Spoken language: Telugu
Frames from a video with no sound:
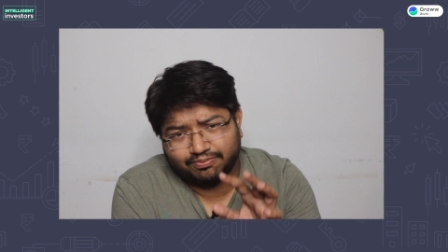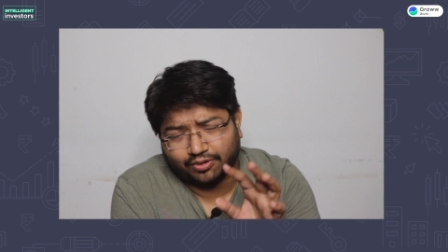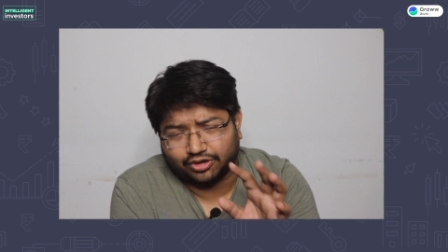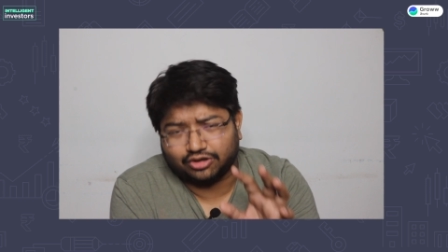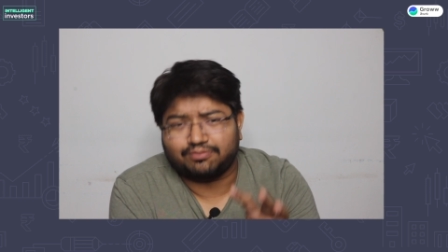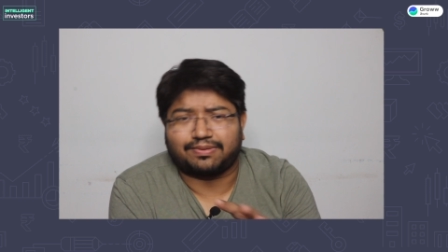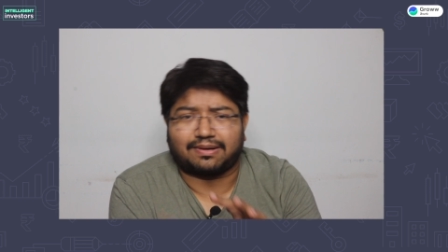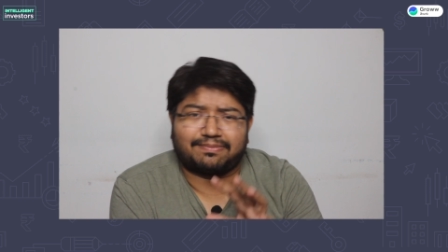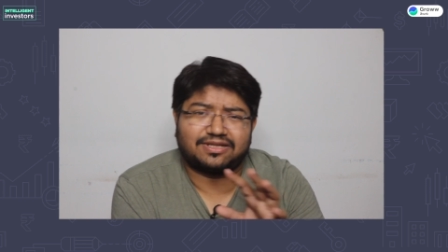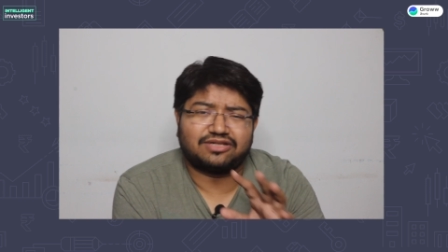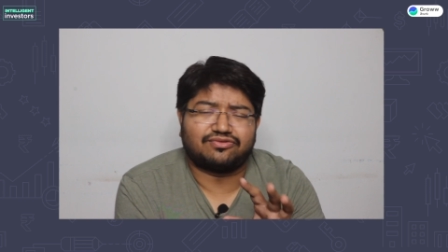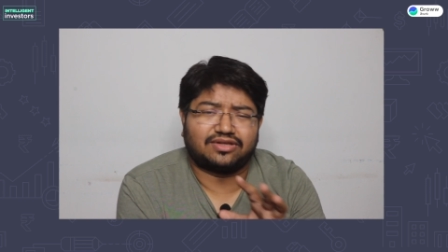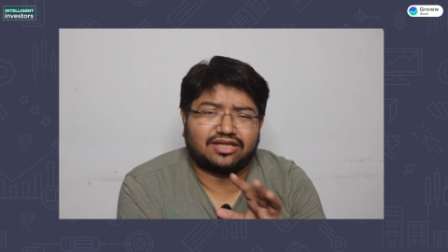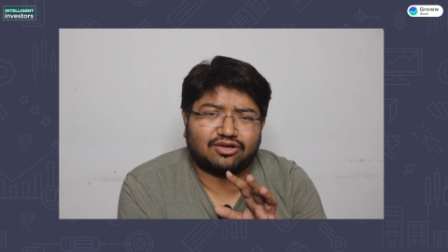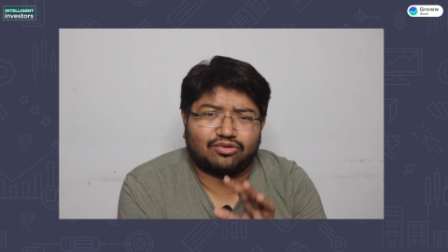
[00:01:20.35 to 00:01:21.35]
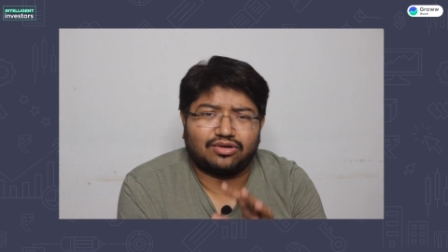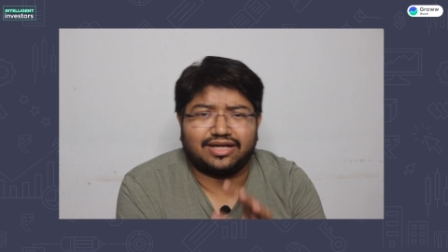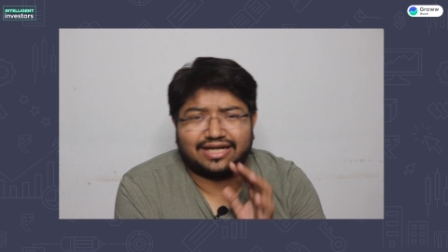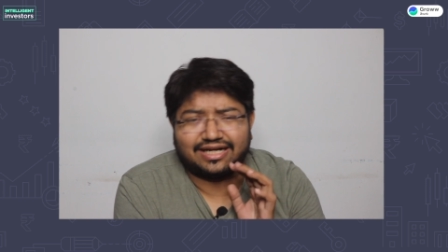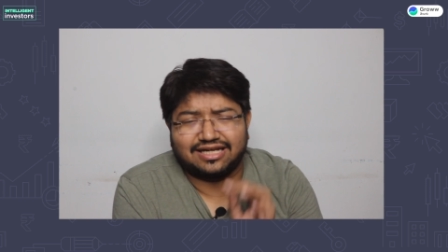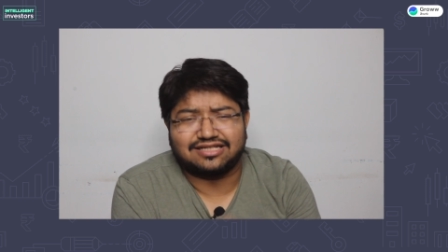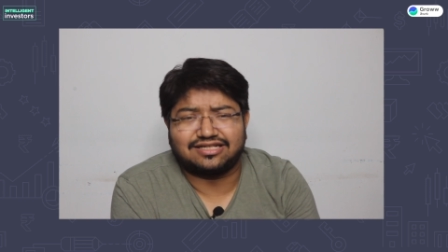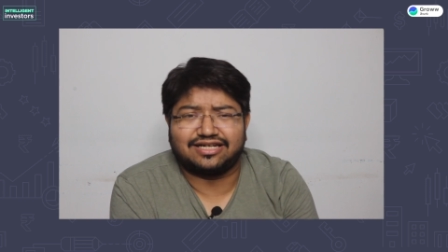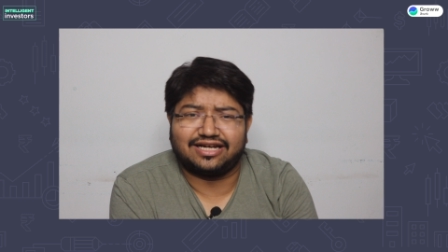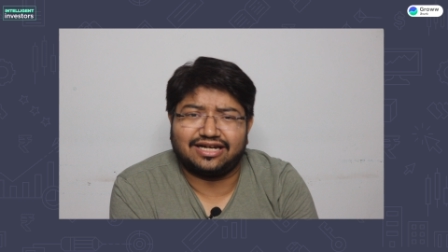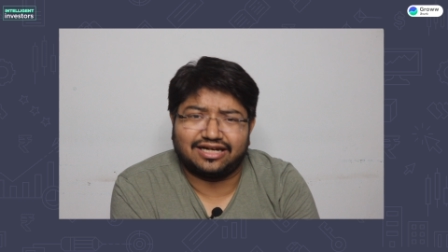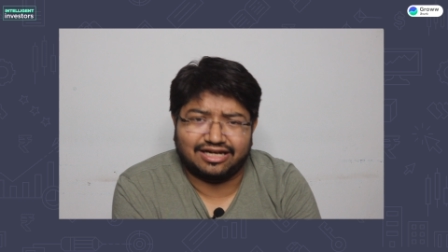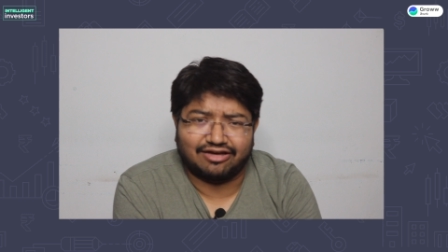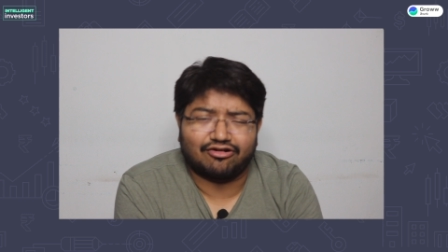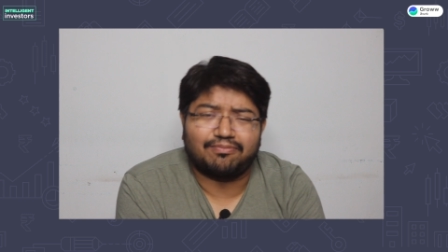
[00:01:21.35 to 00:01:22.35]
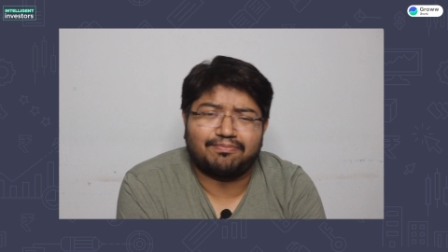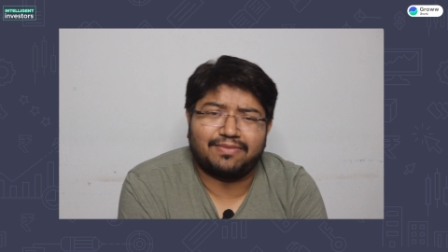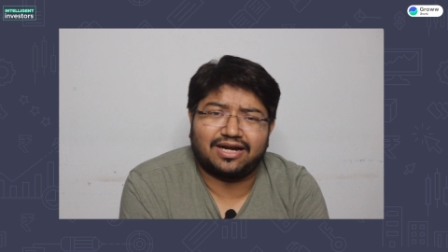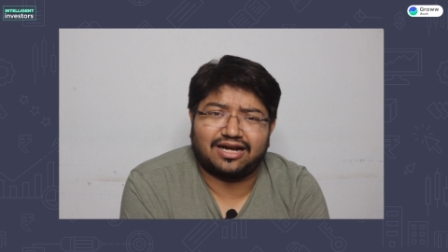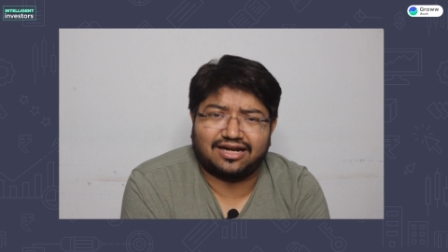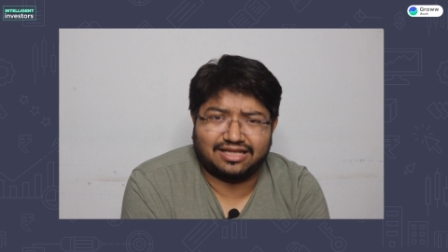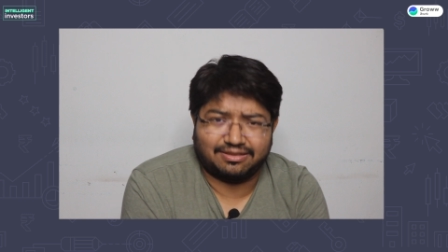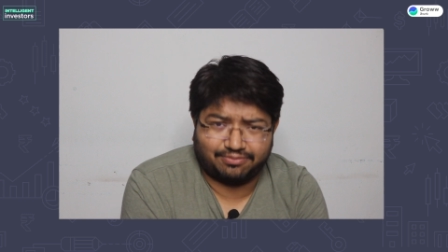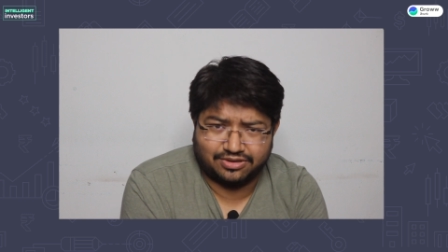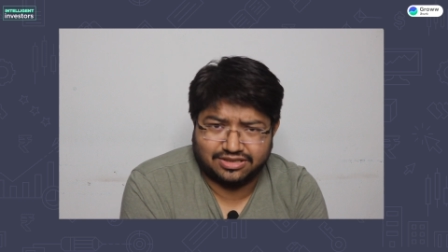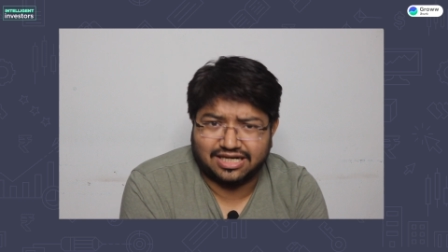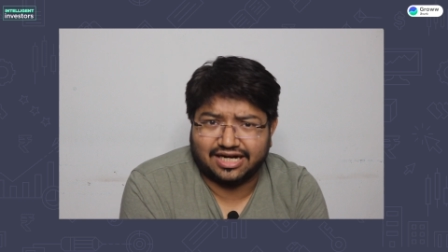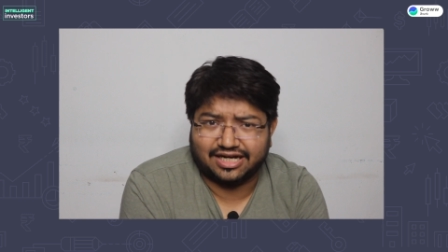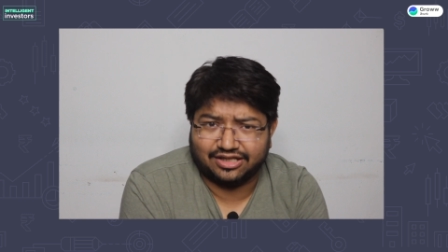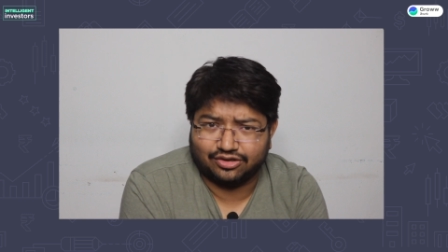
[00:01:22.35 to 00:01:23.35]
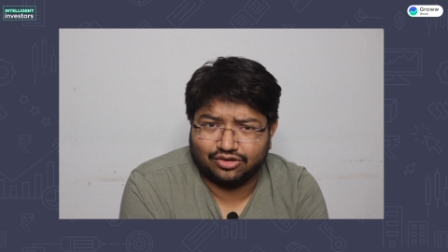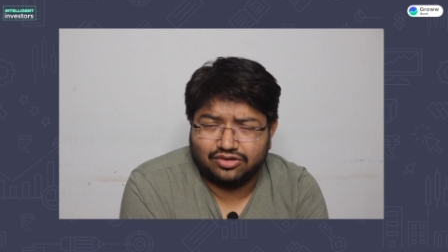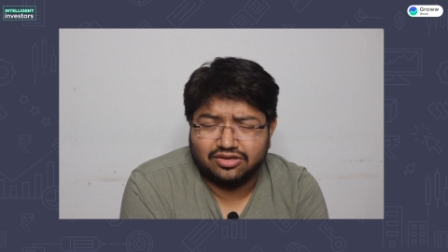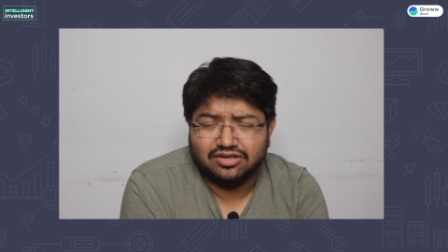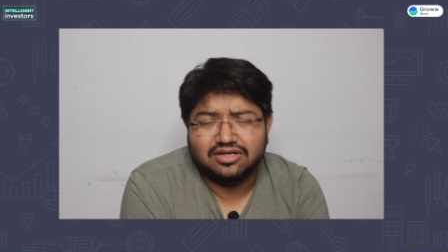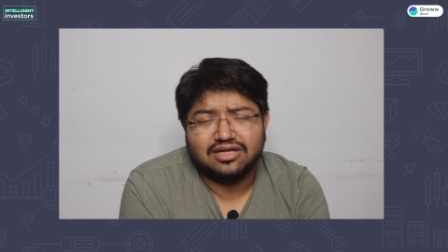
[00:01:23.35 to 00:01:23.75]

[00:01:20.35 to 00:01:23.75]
మొత్తం ప్రపంచం అంతా కూడా ఇండస్ట్రియల్ డెవలప్మెంట్ అన్నది ఎప్పుడు స్టార్ట్ అయిందో